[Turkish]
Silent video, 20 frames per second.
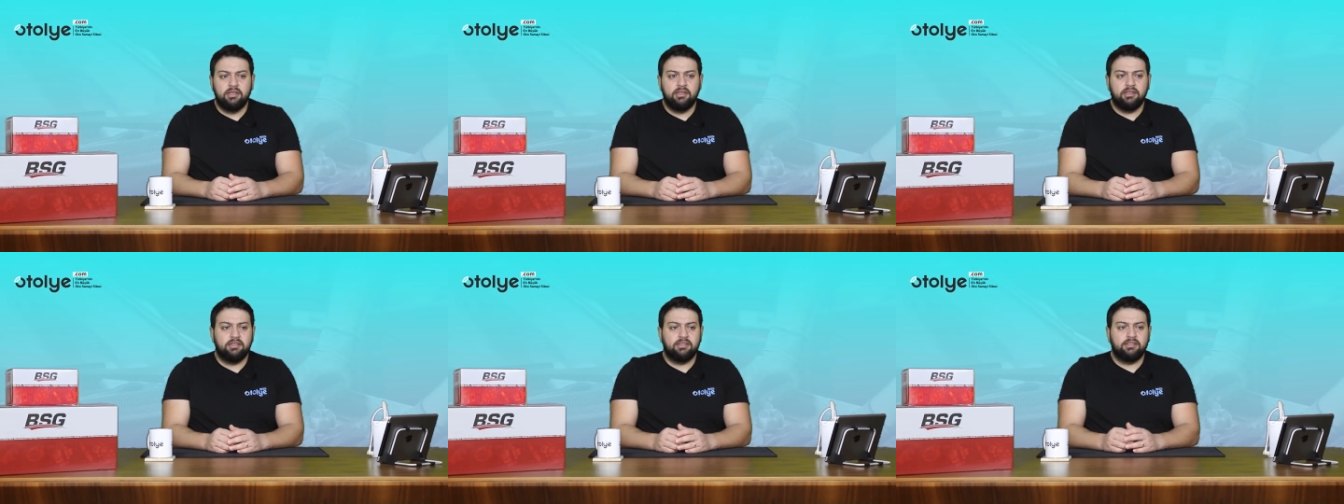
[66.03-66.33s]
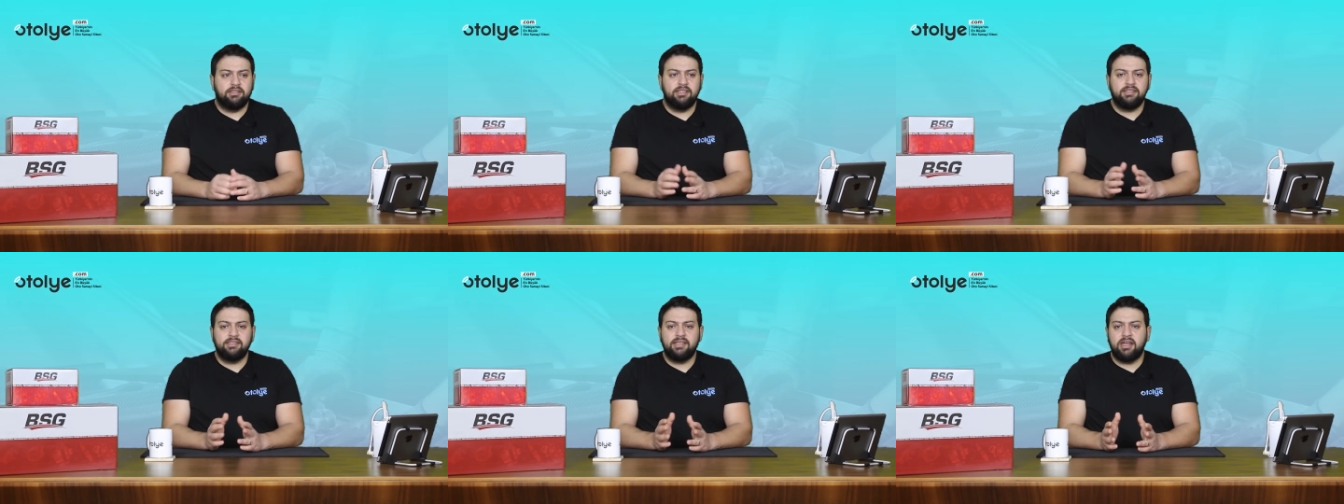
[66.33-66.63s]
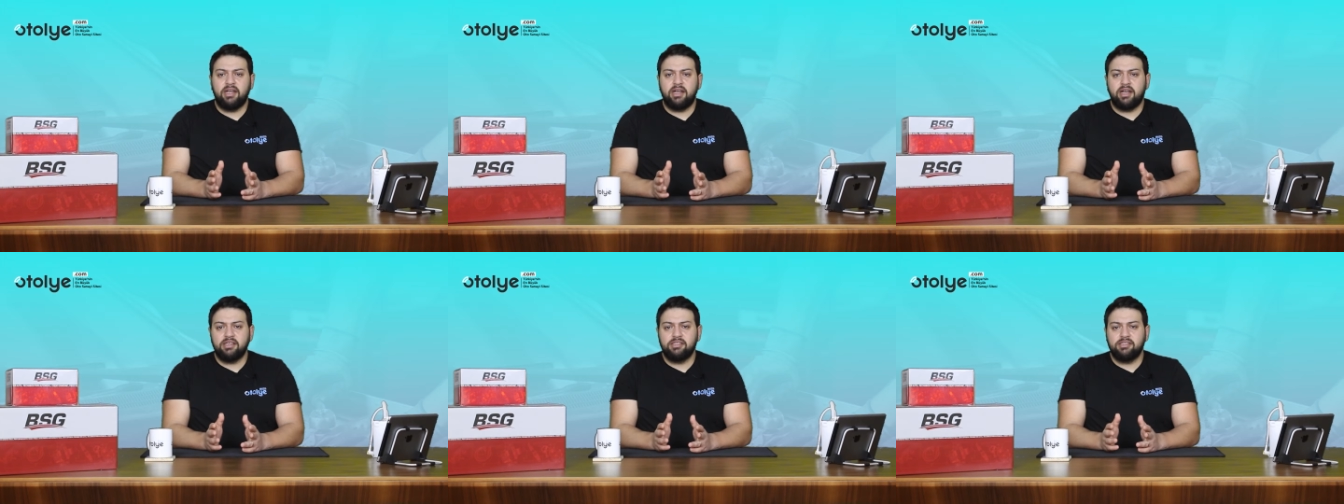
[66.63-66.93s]
E,
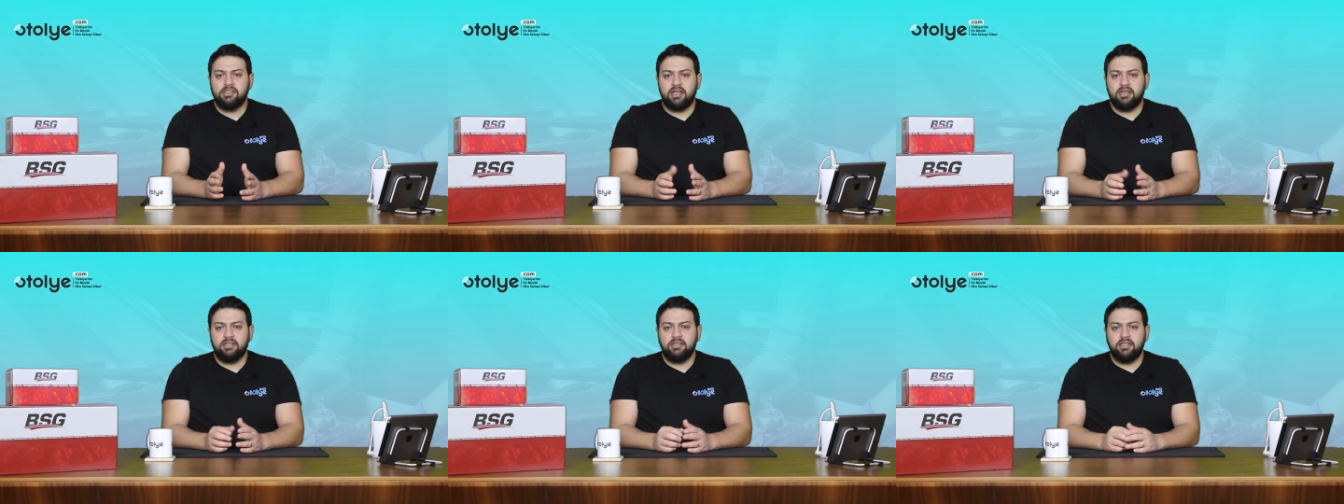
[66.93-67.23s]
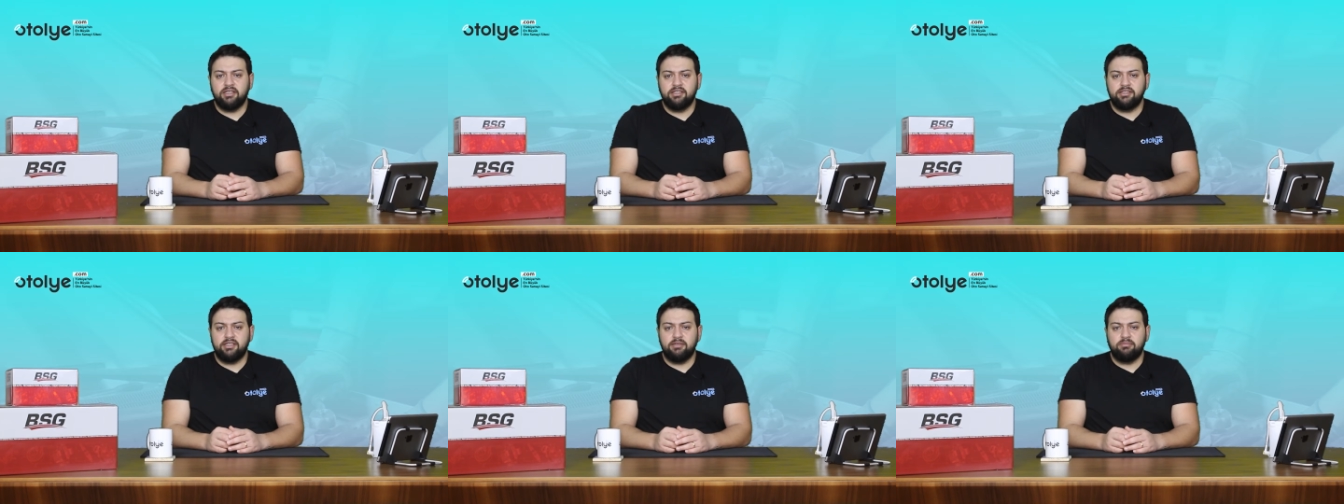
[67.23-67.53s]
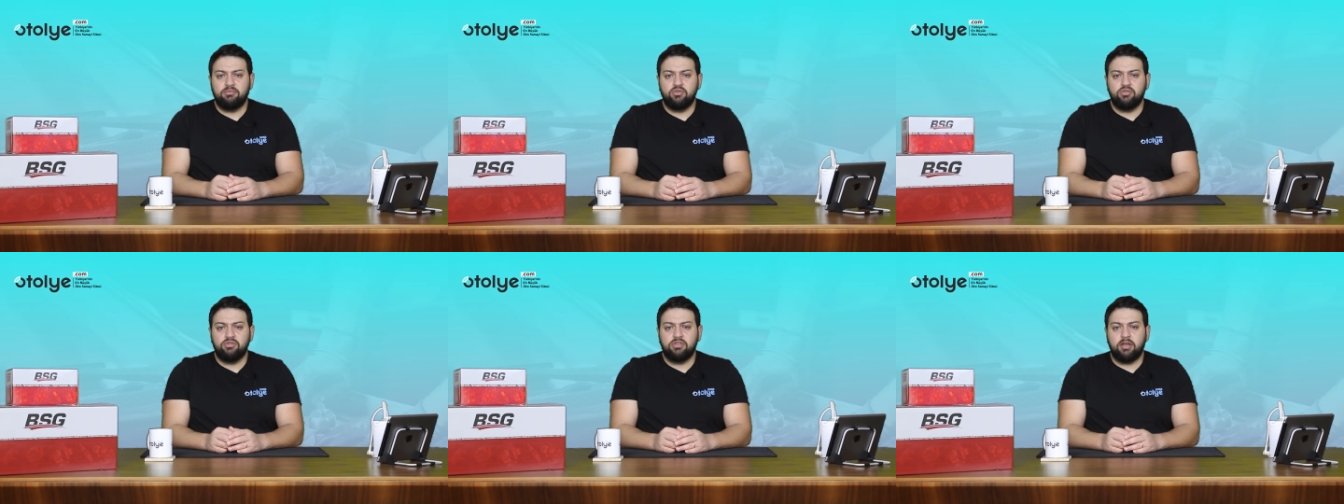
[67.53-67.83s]
dizel araçlarda
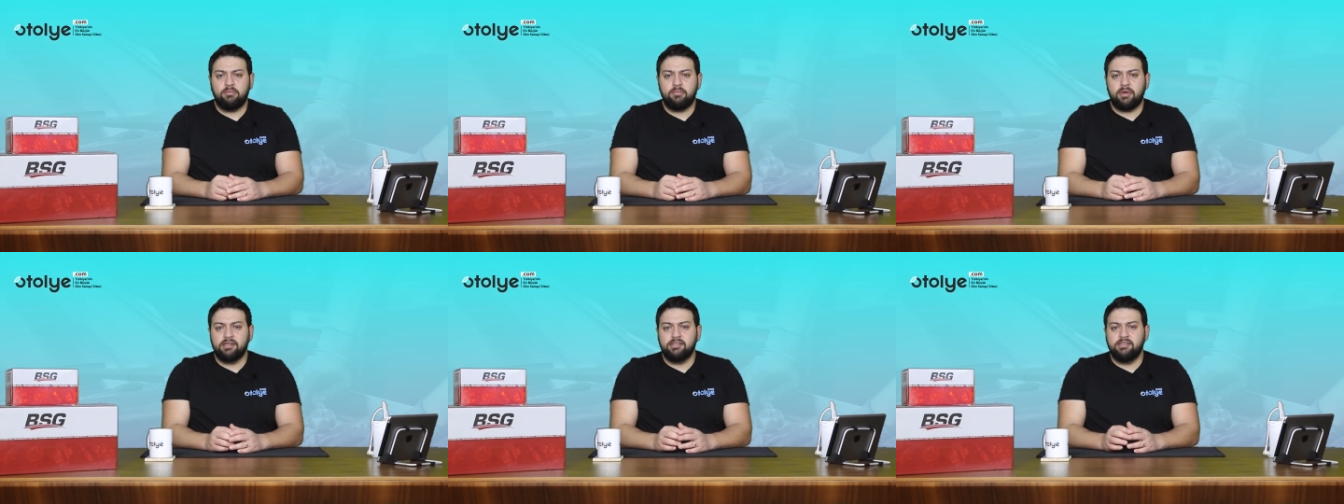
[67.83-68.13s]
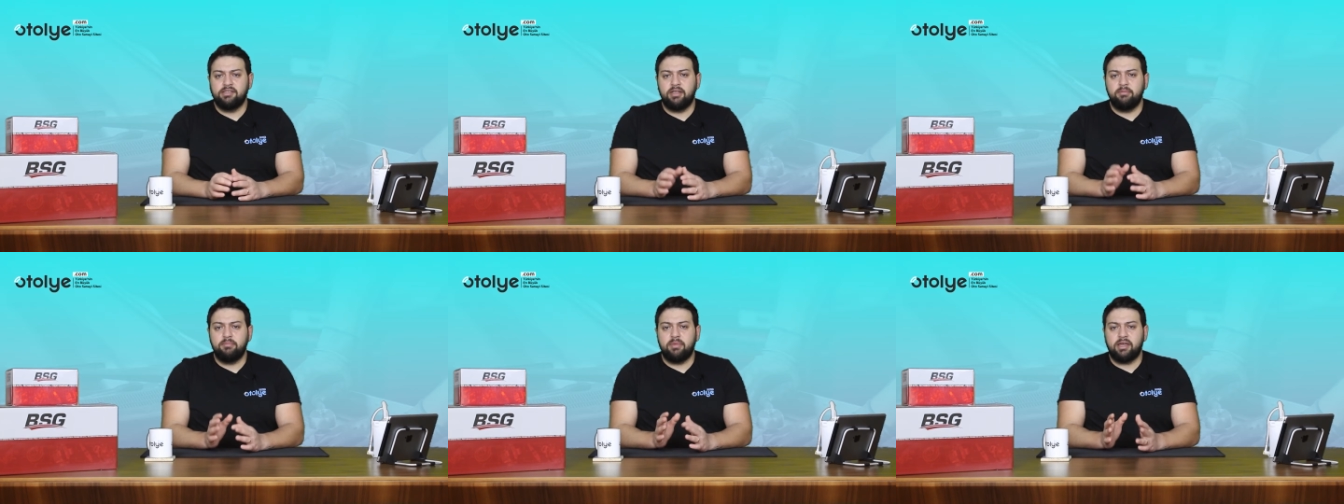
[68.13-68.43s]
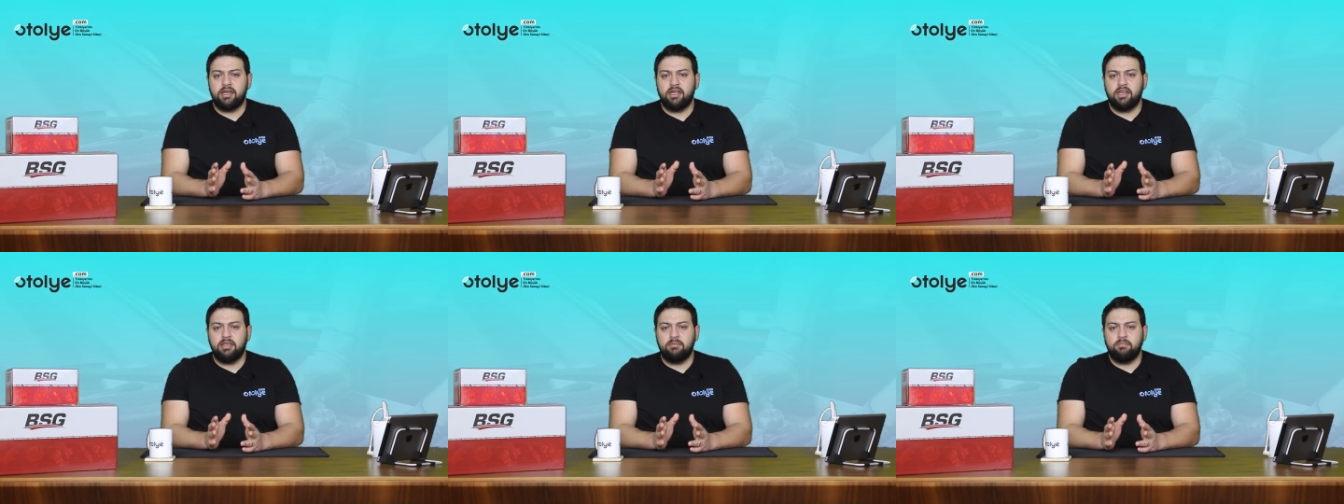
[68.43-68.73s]
ise bunun tam aksine
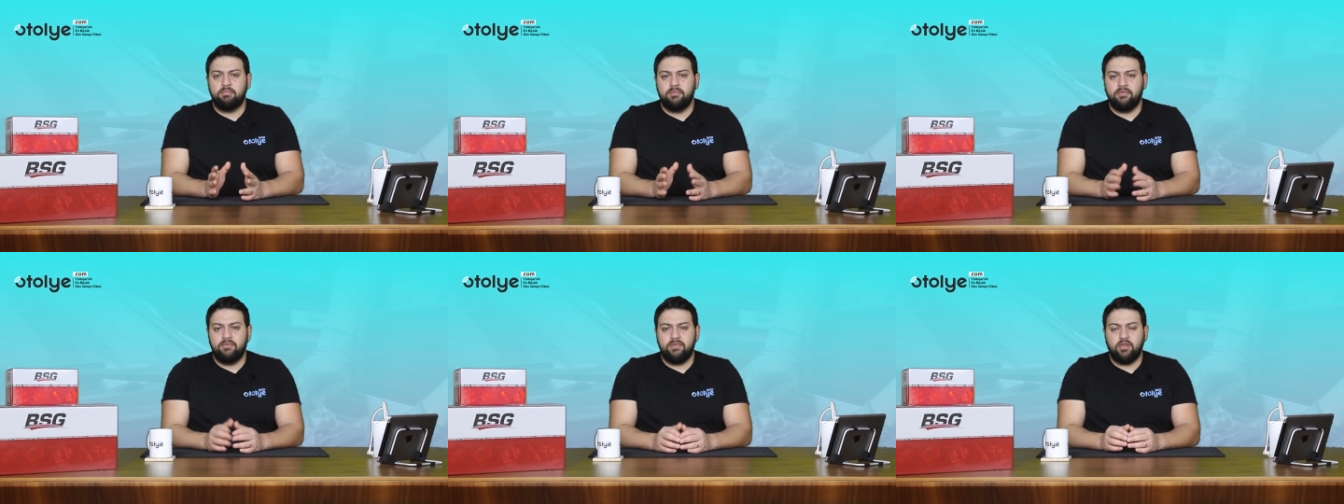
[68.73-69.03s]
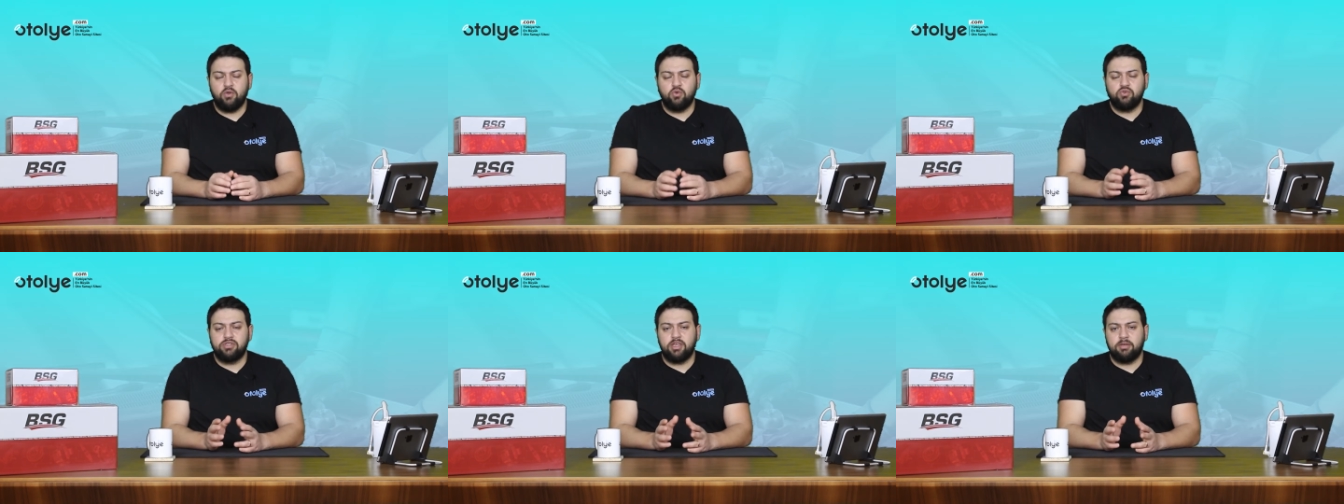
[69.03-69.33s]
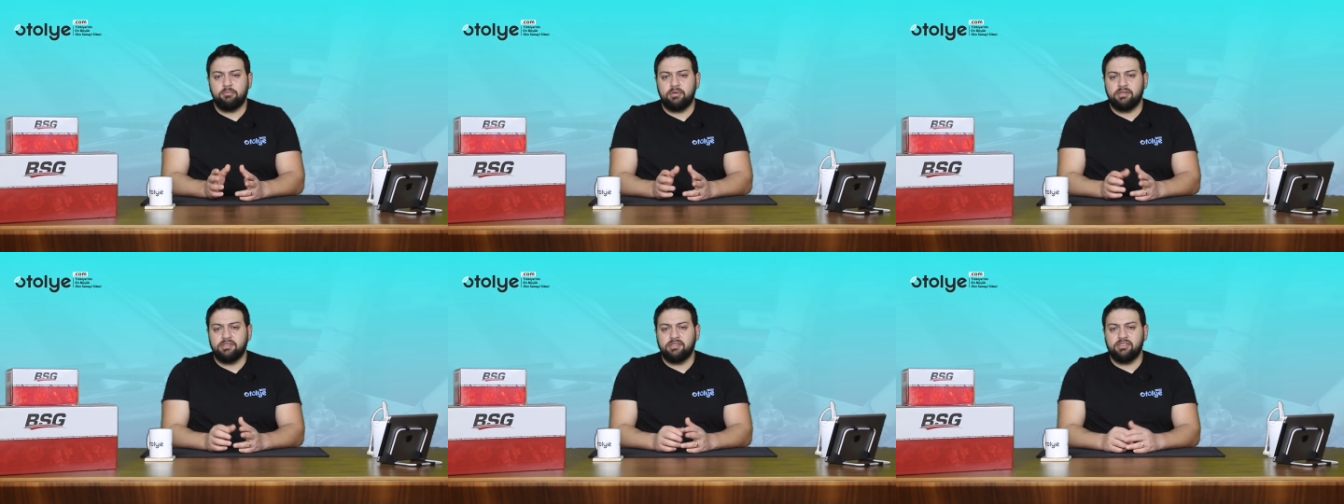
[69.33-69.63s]
mekanik ve
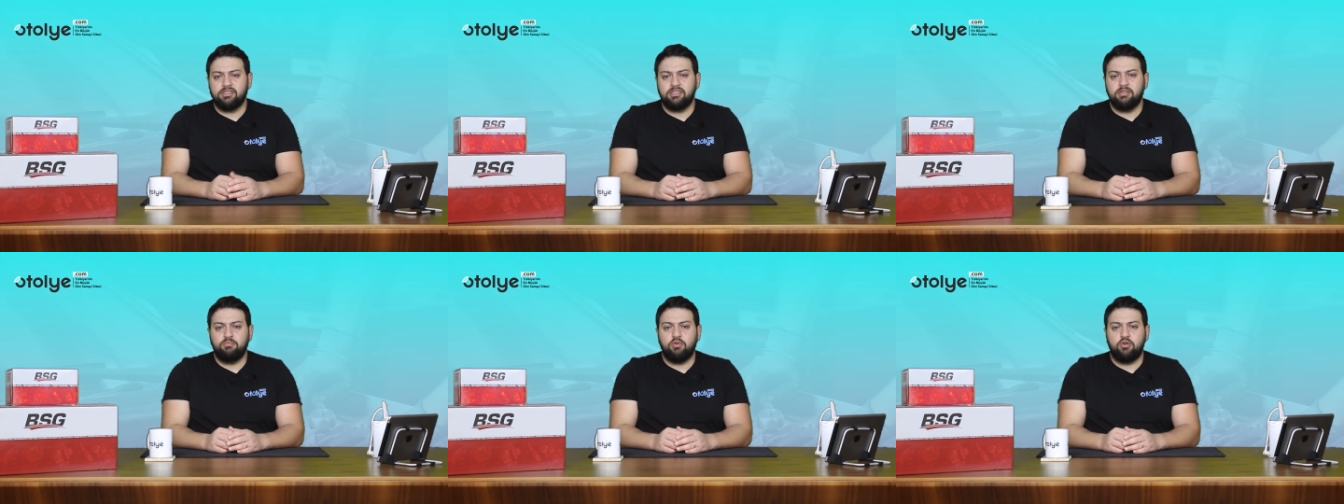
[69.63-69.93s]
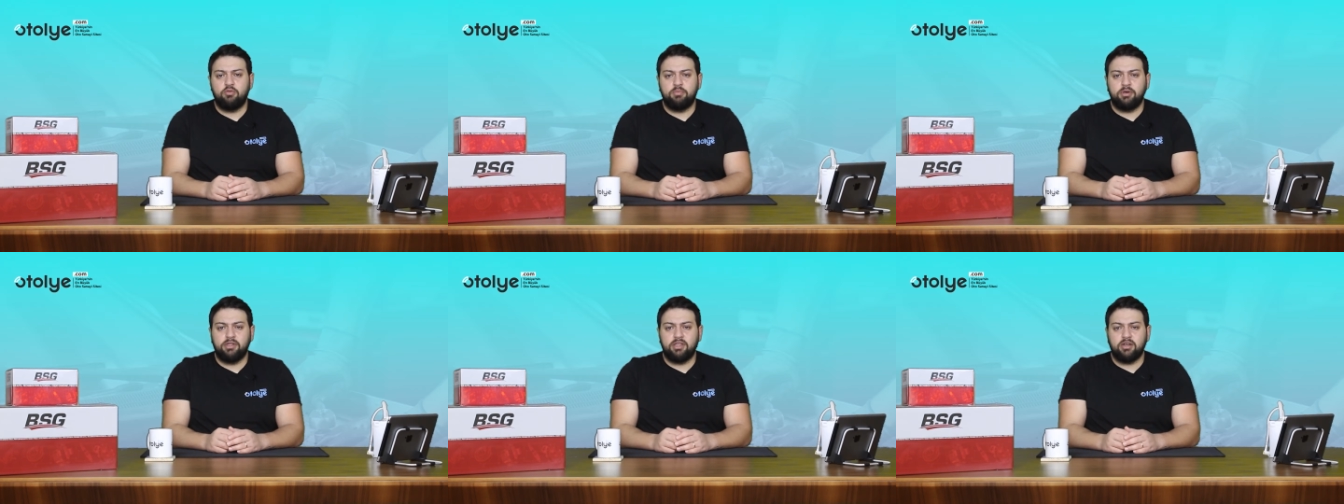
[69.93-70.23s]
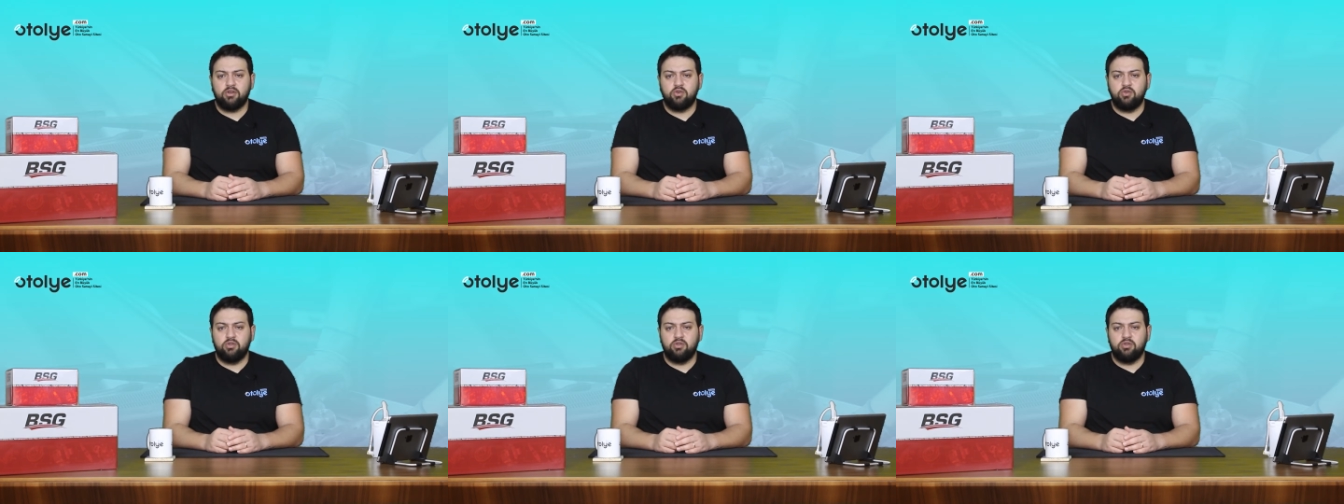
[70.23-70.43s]
yüksek basınçlı pompalar